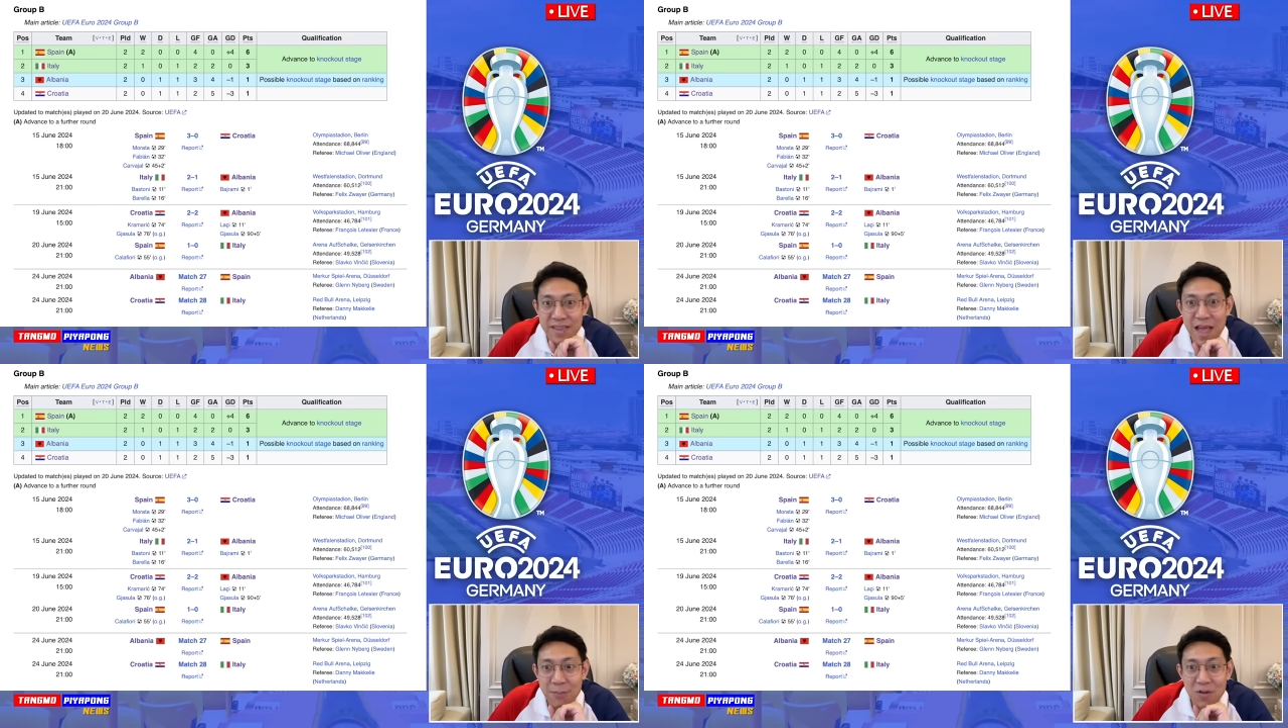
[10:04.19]

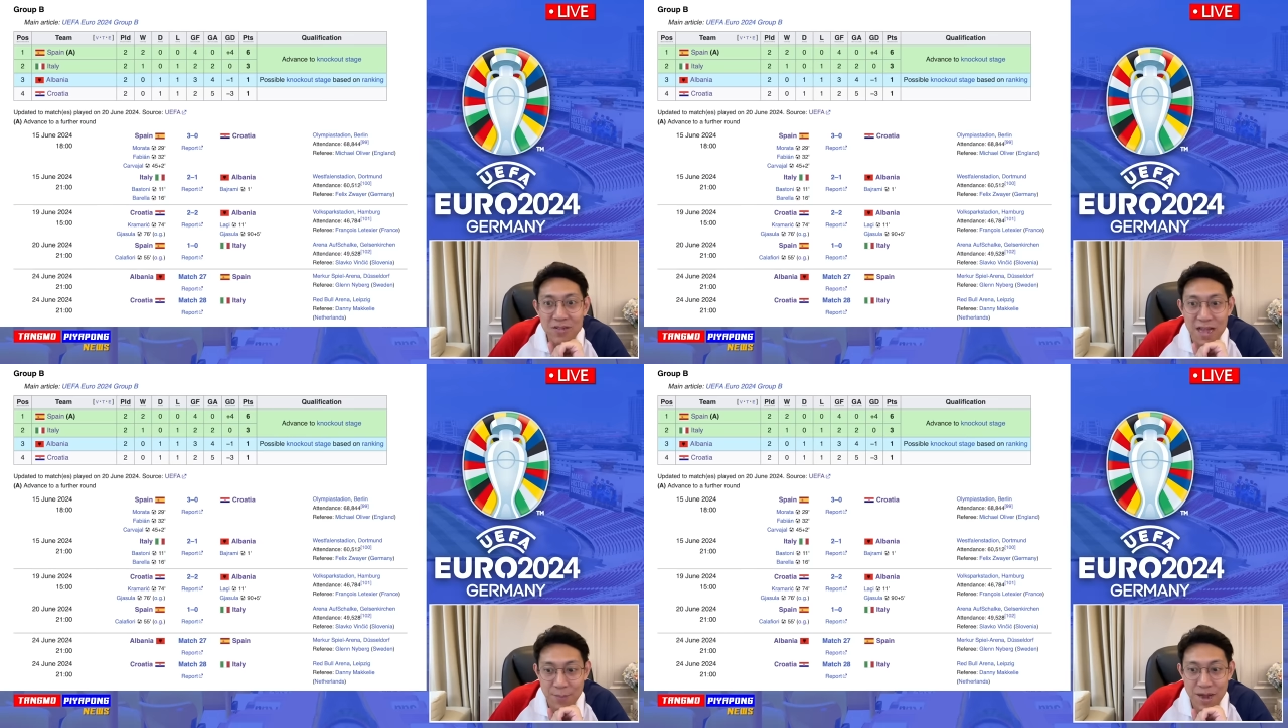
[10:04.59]
แต้มก็
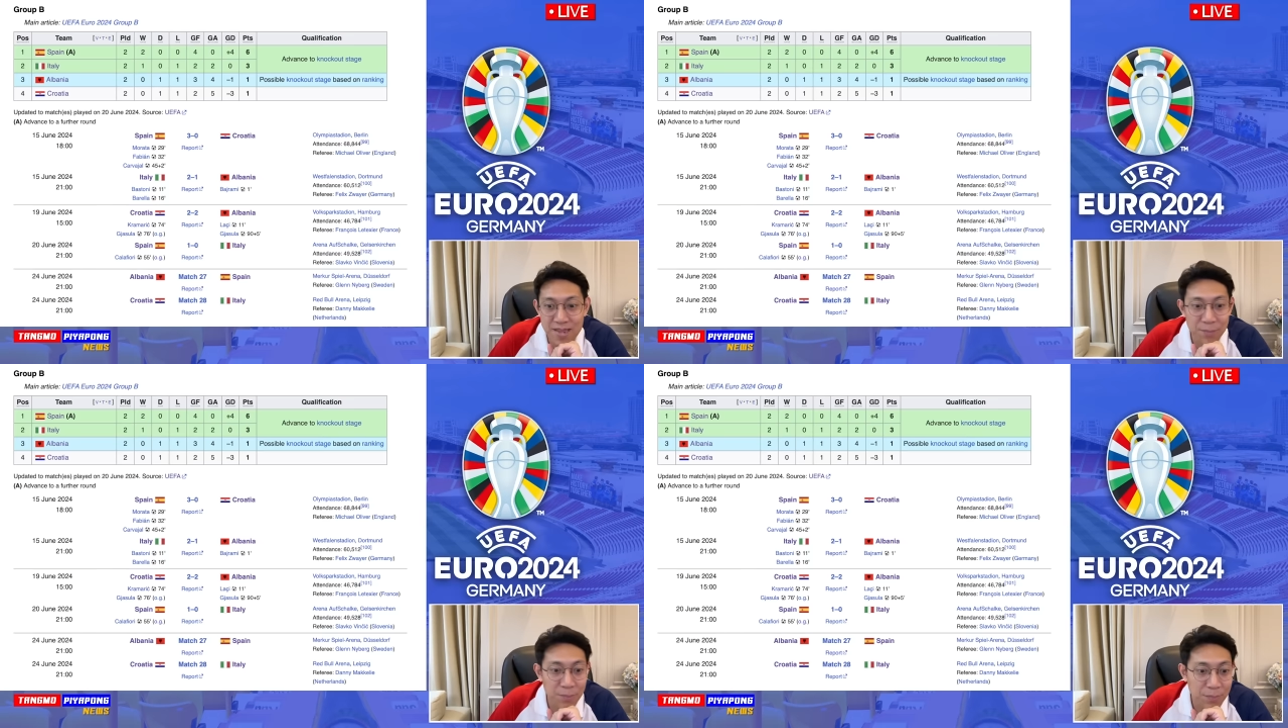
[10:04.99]
สามารถ
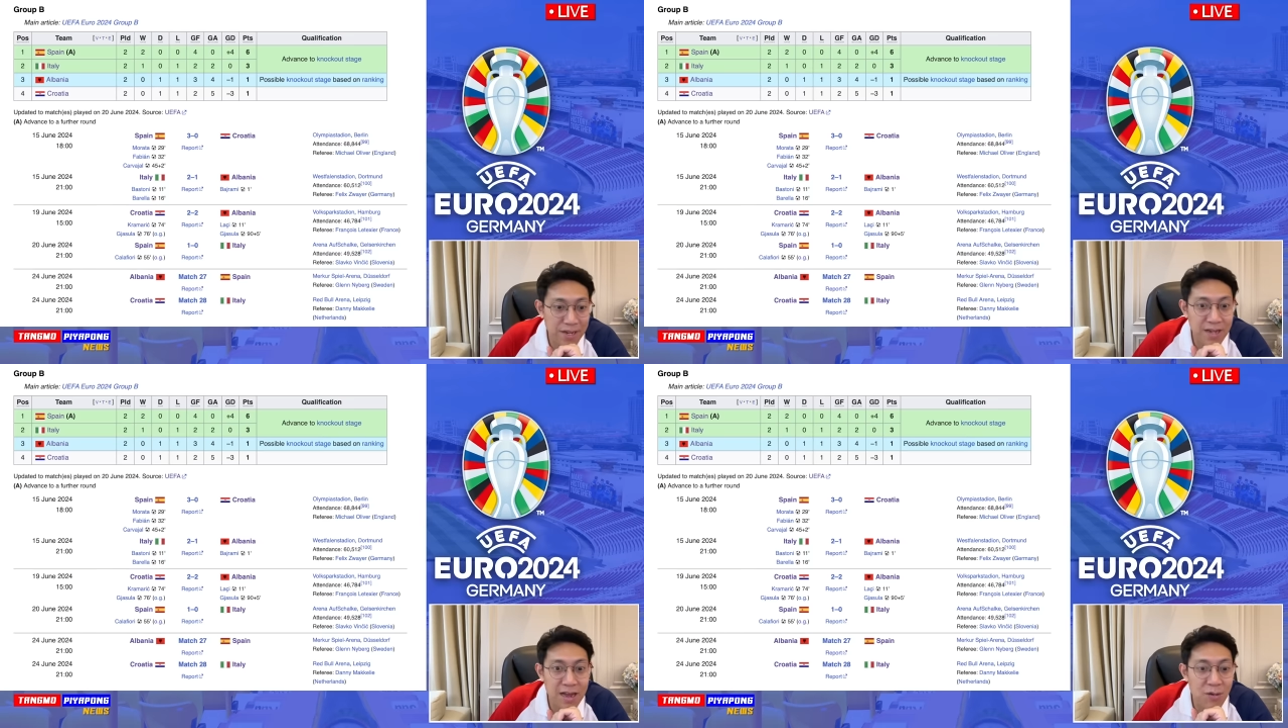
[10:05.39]
จะพ
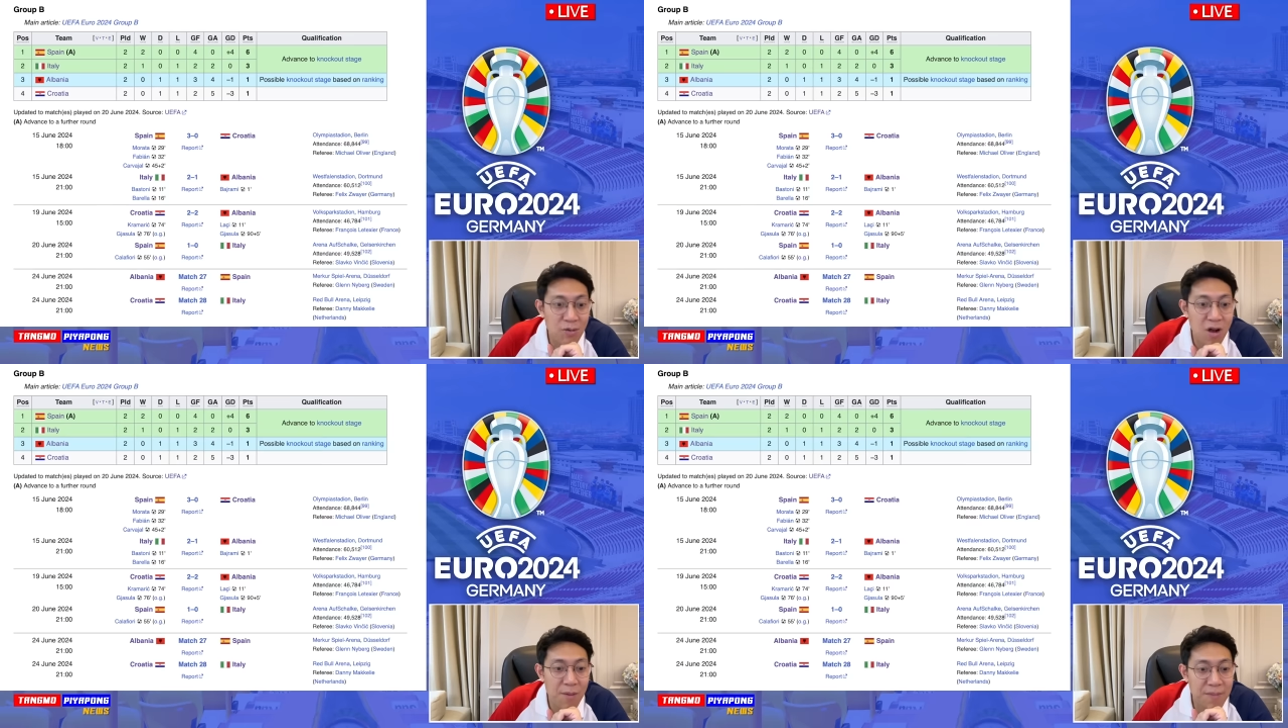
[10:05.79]
ลิกเข้า
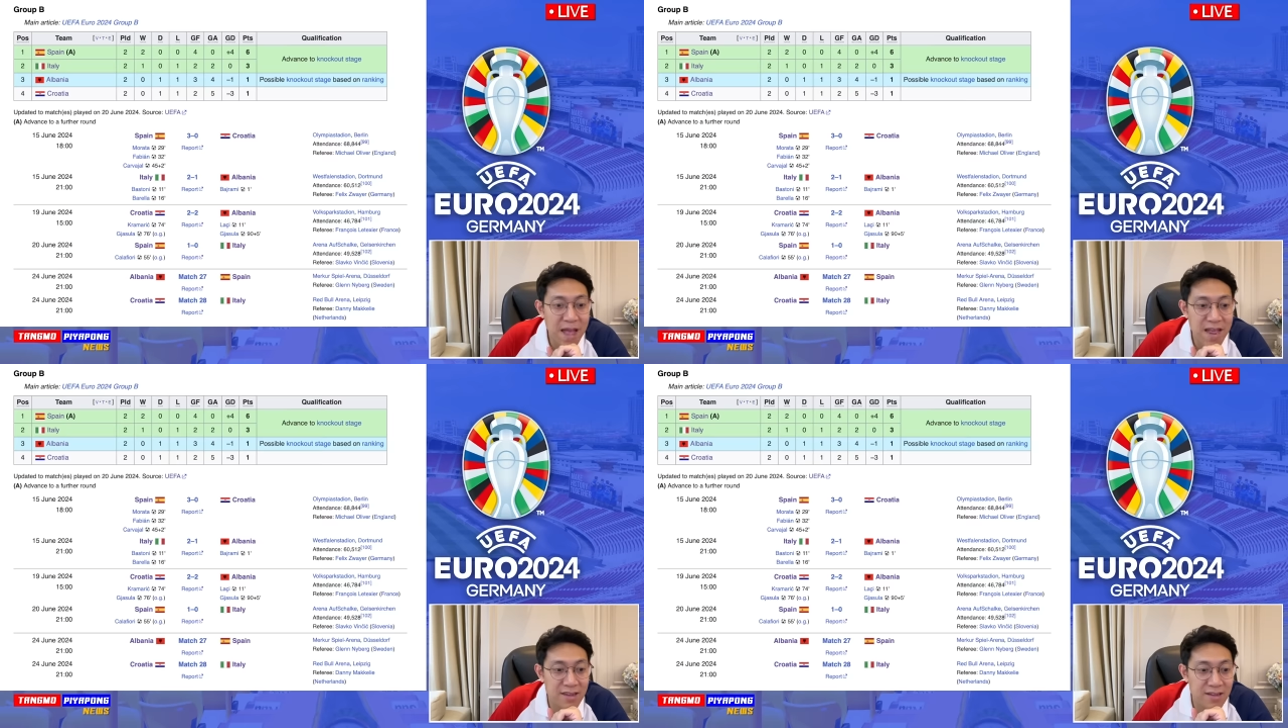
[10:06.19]
รอบได้